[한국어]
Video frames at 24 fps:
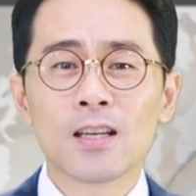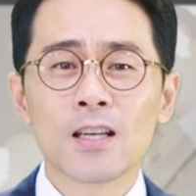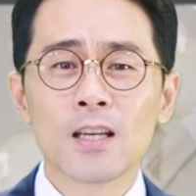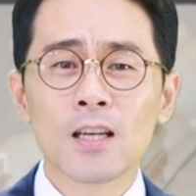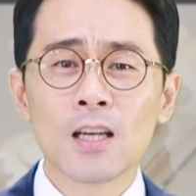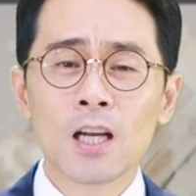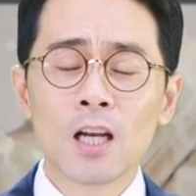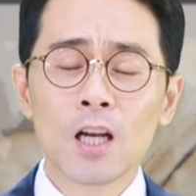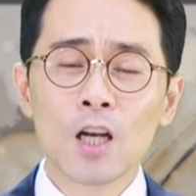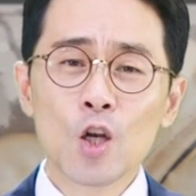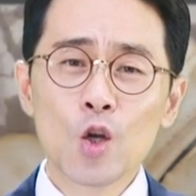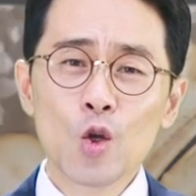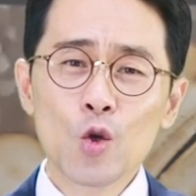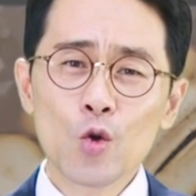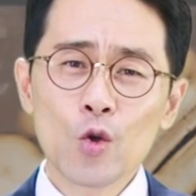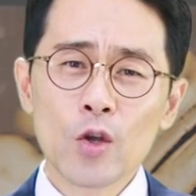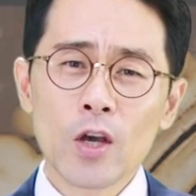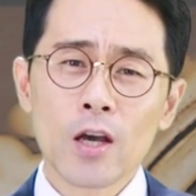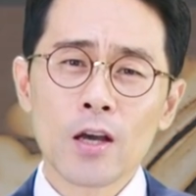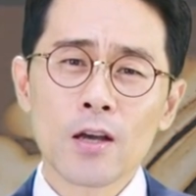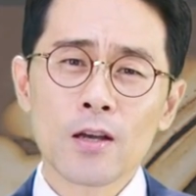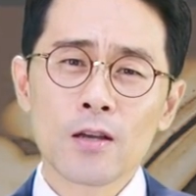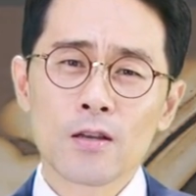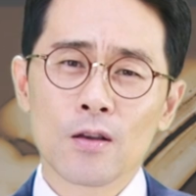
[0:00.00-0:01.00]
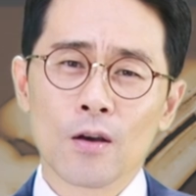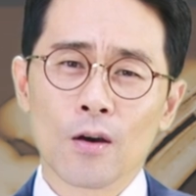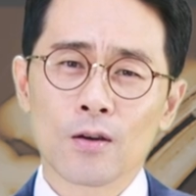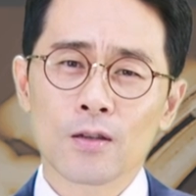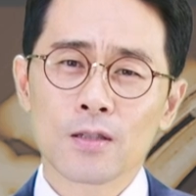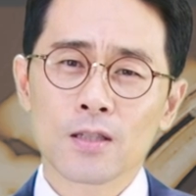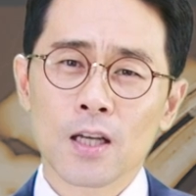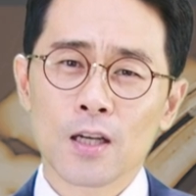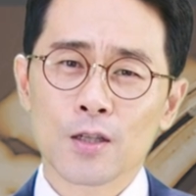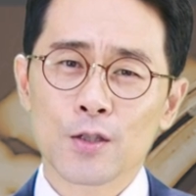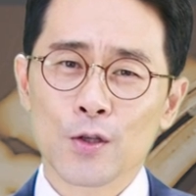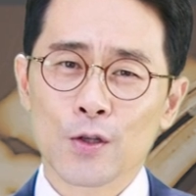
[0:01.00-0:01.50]
인류의
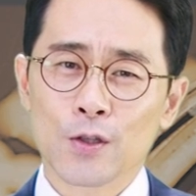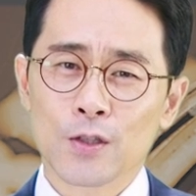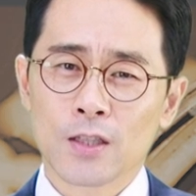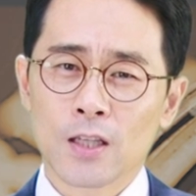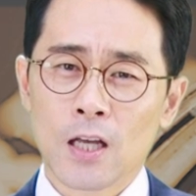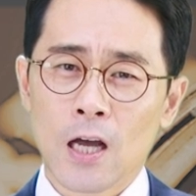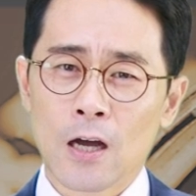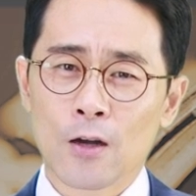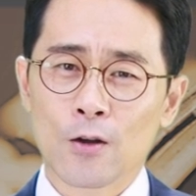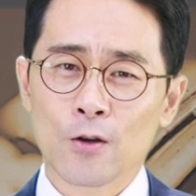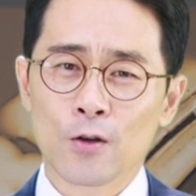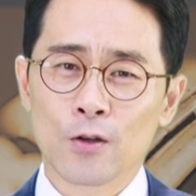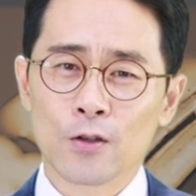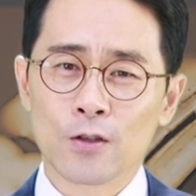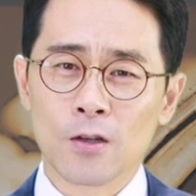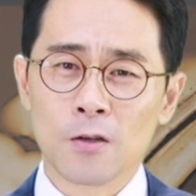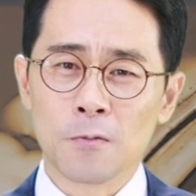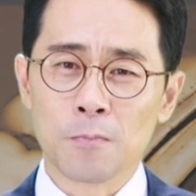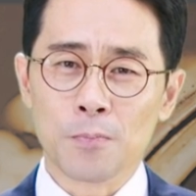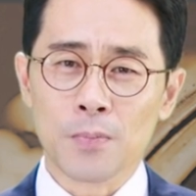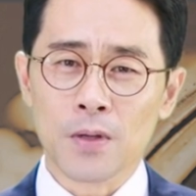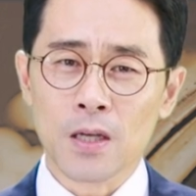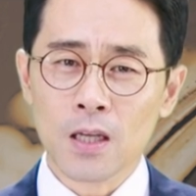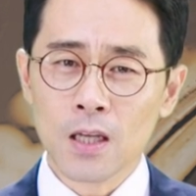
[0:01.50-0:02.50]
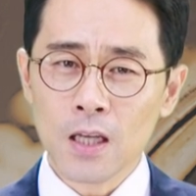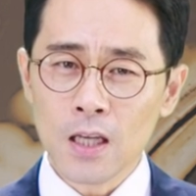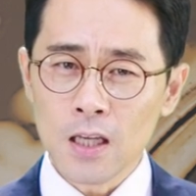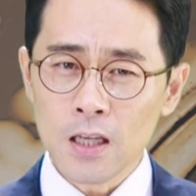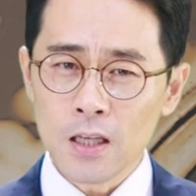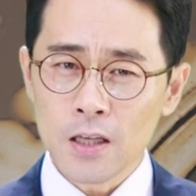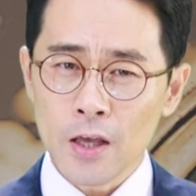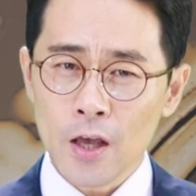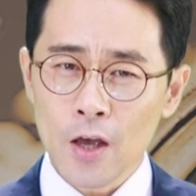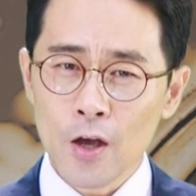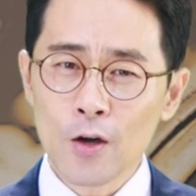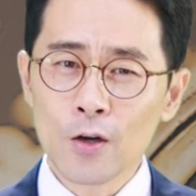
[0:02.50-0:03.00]
역사적 사건을
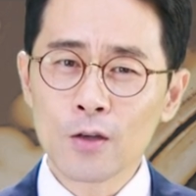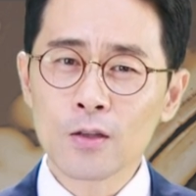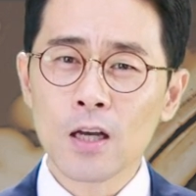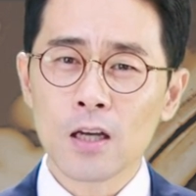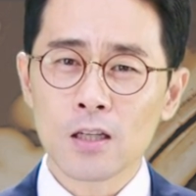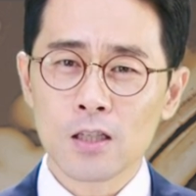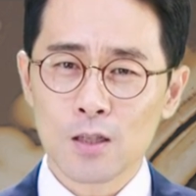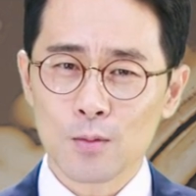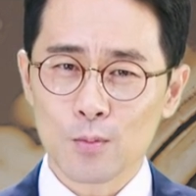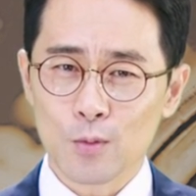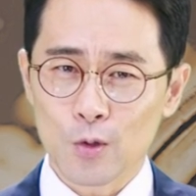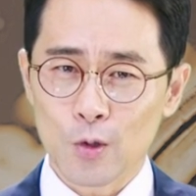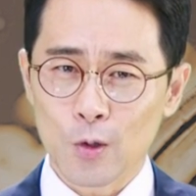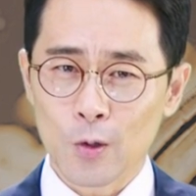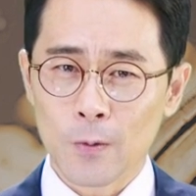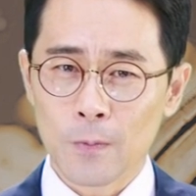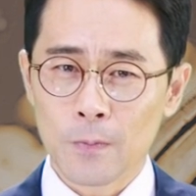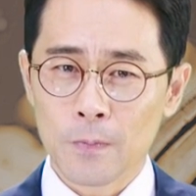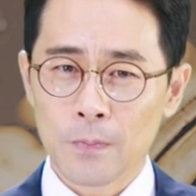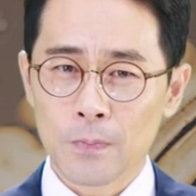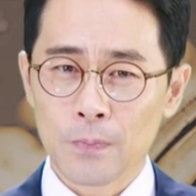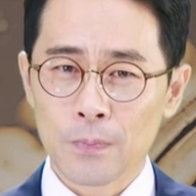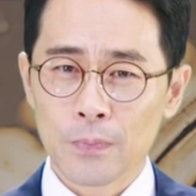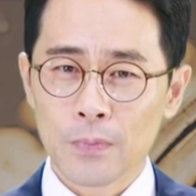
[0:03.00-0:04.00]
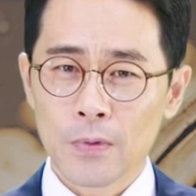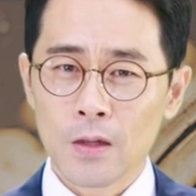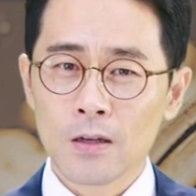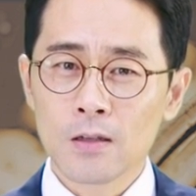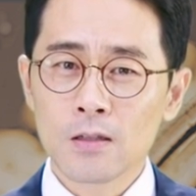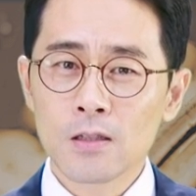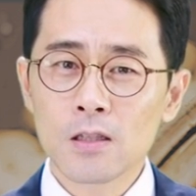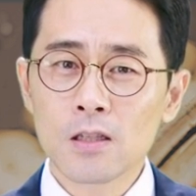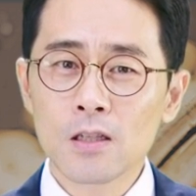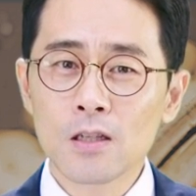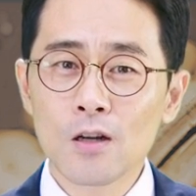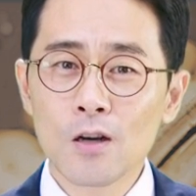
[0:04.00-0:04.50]
미리 예언하심으로
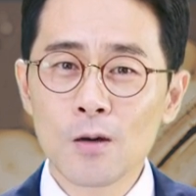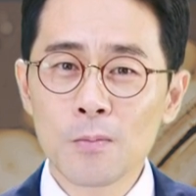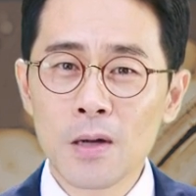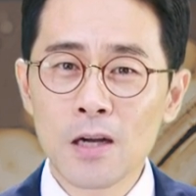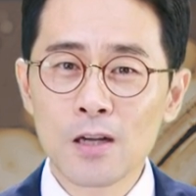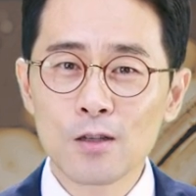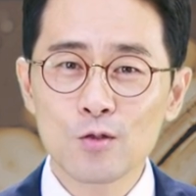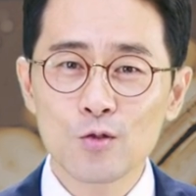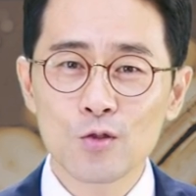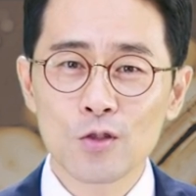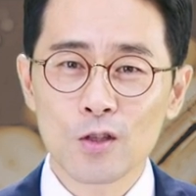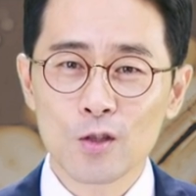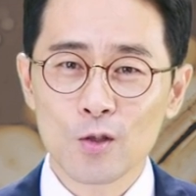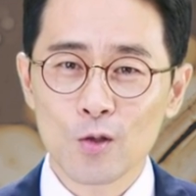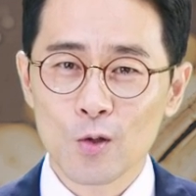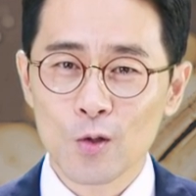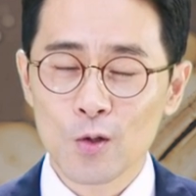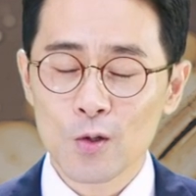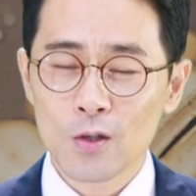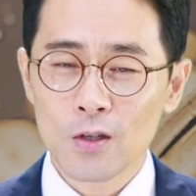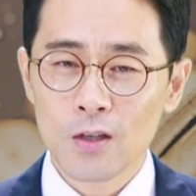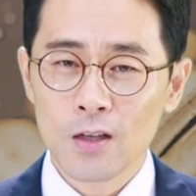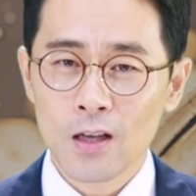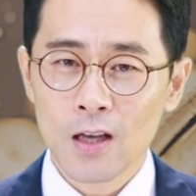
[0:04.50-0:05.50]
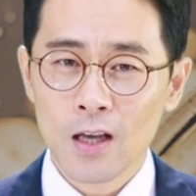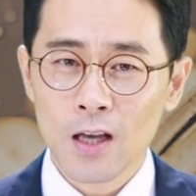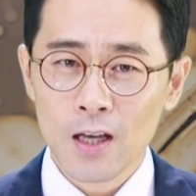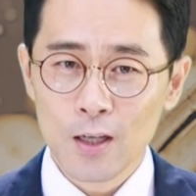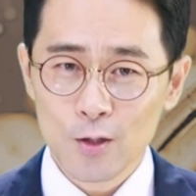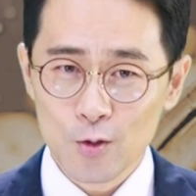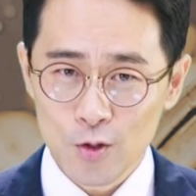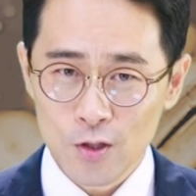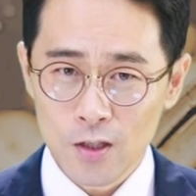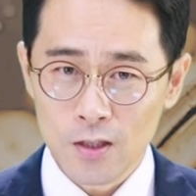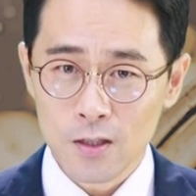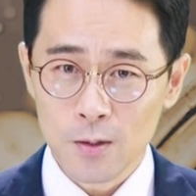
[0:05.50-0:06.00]
실험할 수 있도록 해
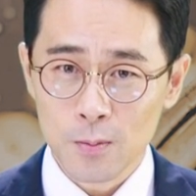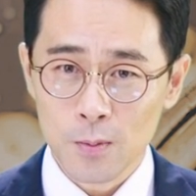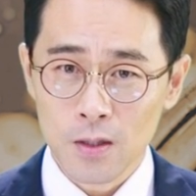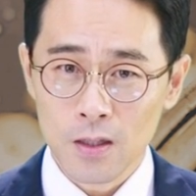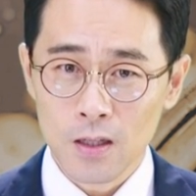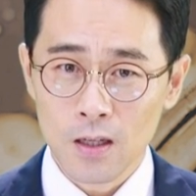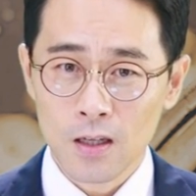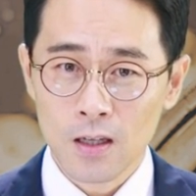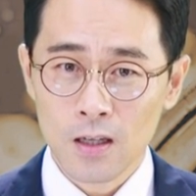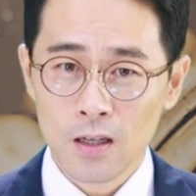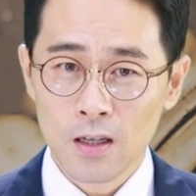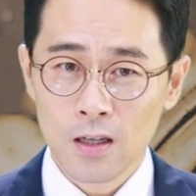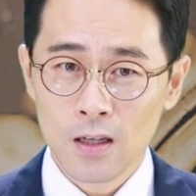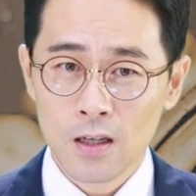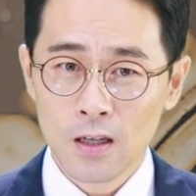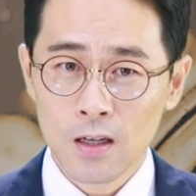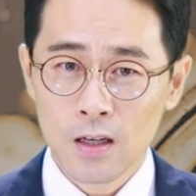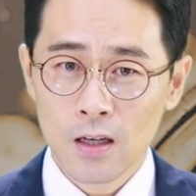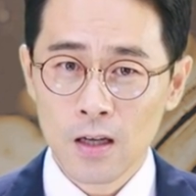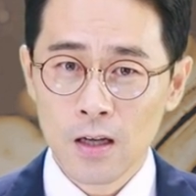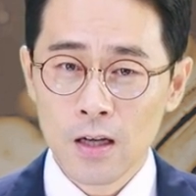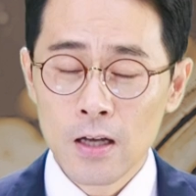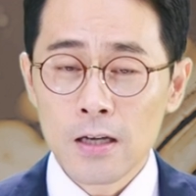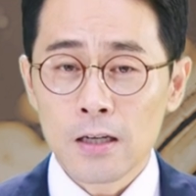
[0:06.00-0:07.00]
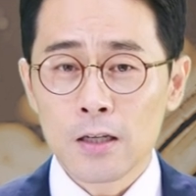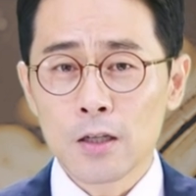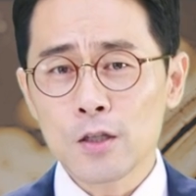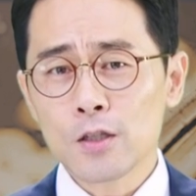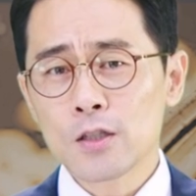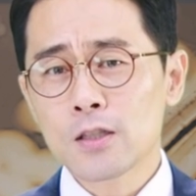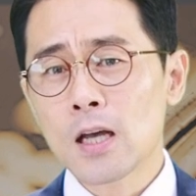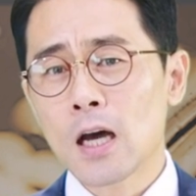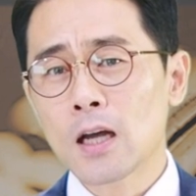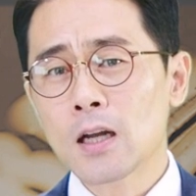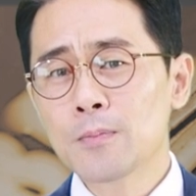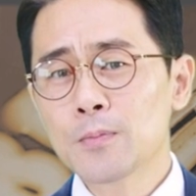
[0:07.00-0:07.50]
주셨습니다. 그래서
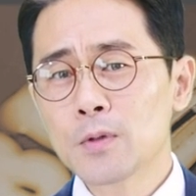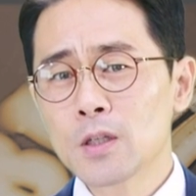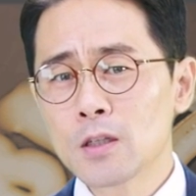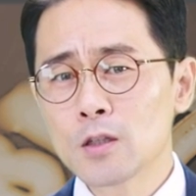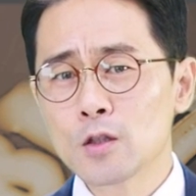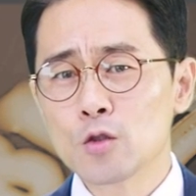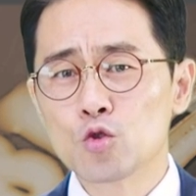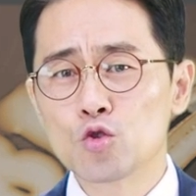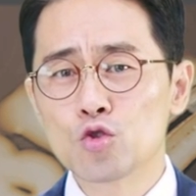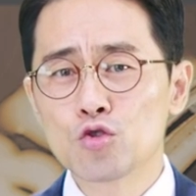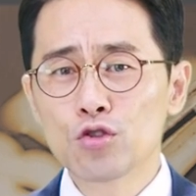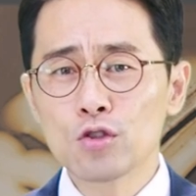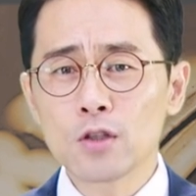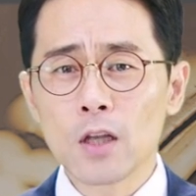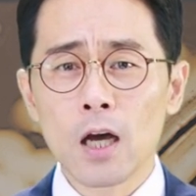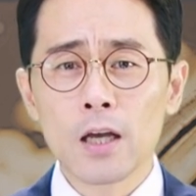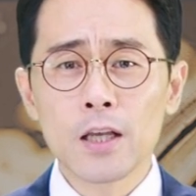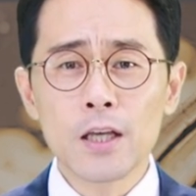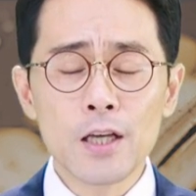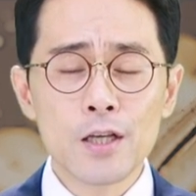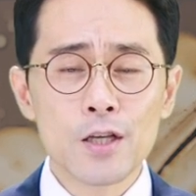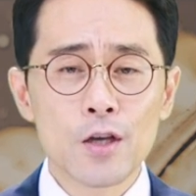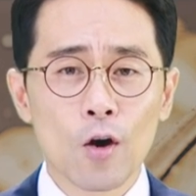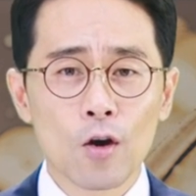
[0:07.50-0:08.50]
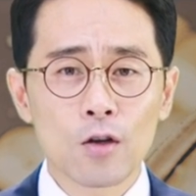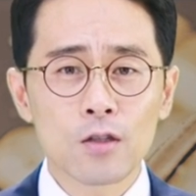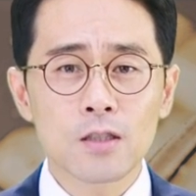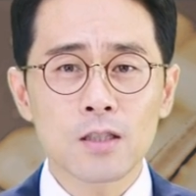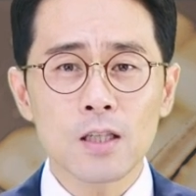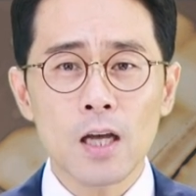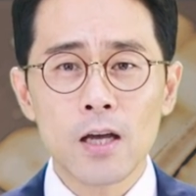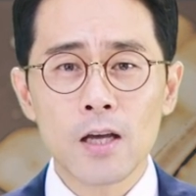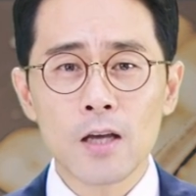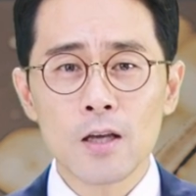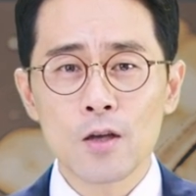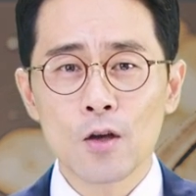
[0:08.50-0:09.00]
사람들은 누구나 이
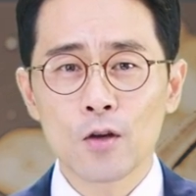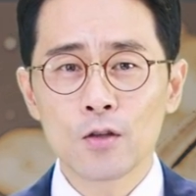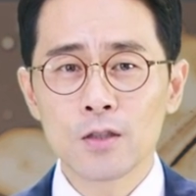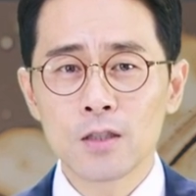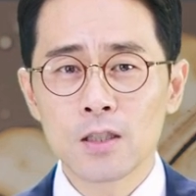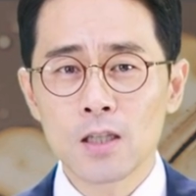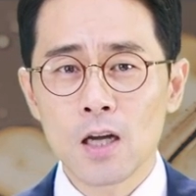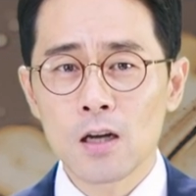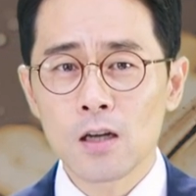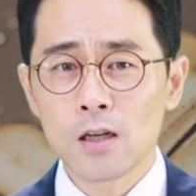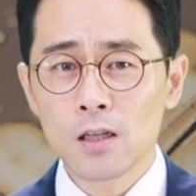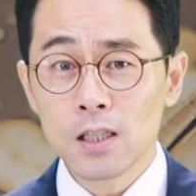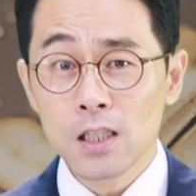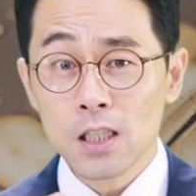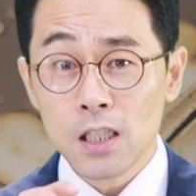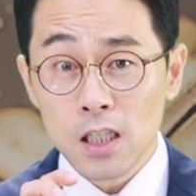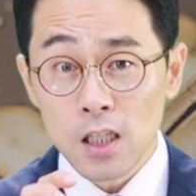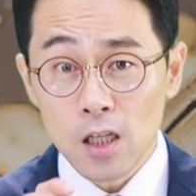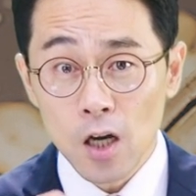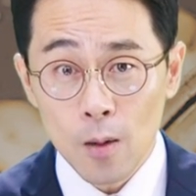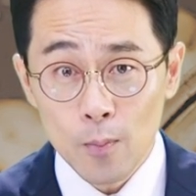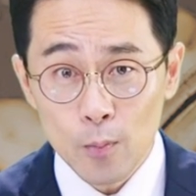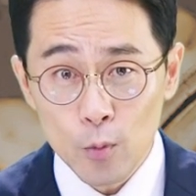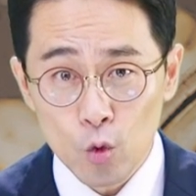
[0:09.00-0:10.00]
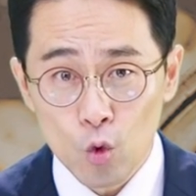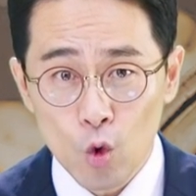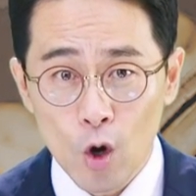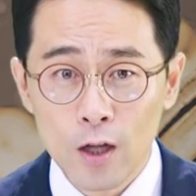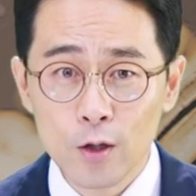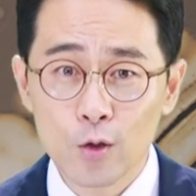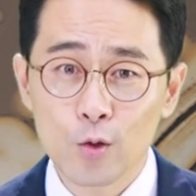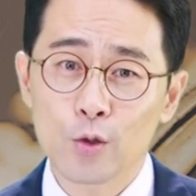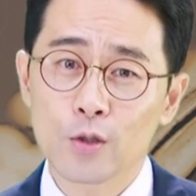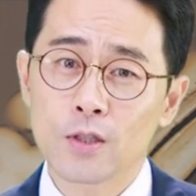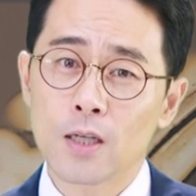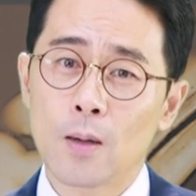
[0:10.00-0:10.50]
역사의 현장을
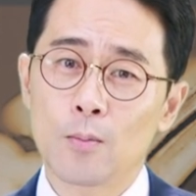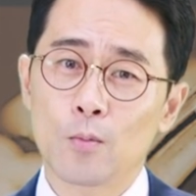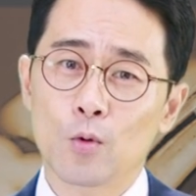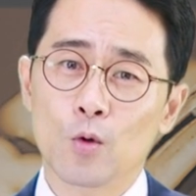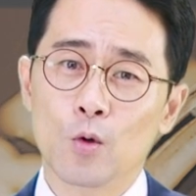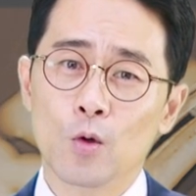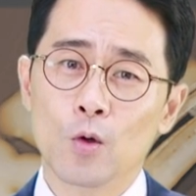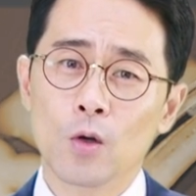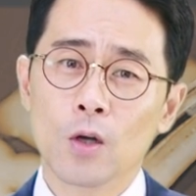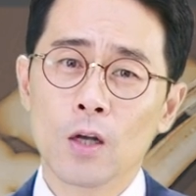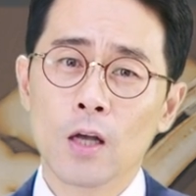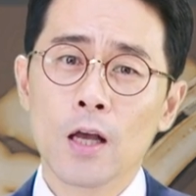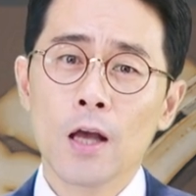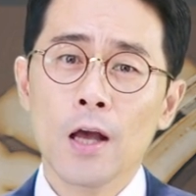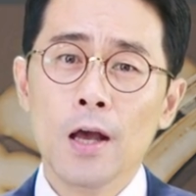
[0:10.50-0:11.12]
시험관으로 삼고